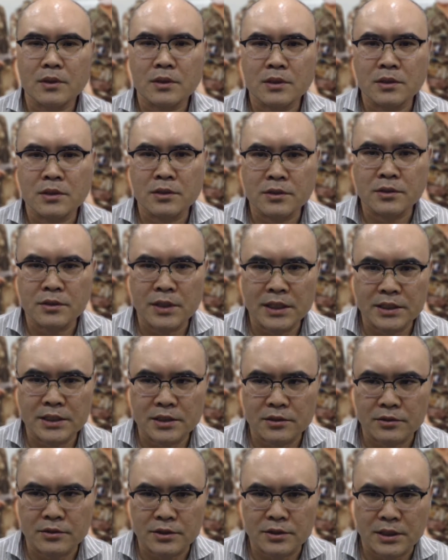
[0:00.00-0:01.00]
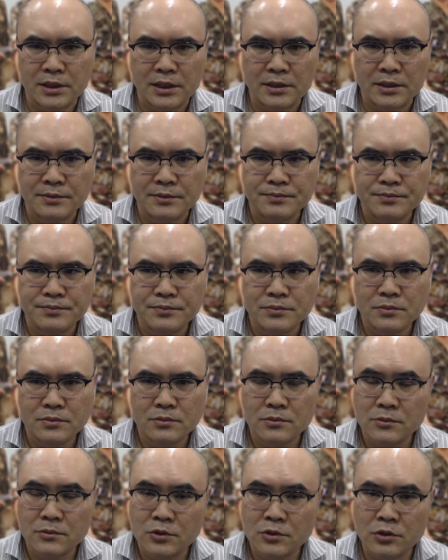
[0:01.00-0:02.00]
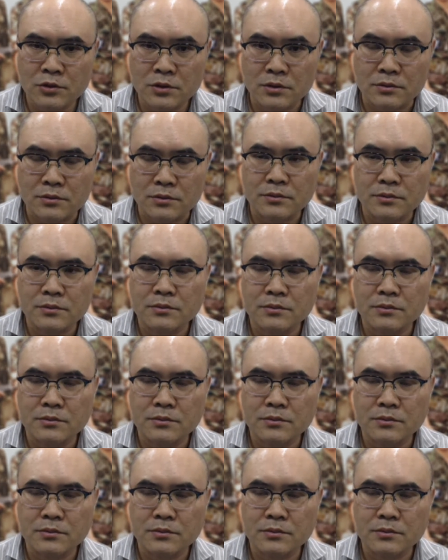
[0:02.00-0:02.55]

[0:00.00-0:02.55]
그것을 해치는 것이다. 저는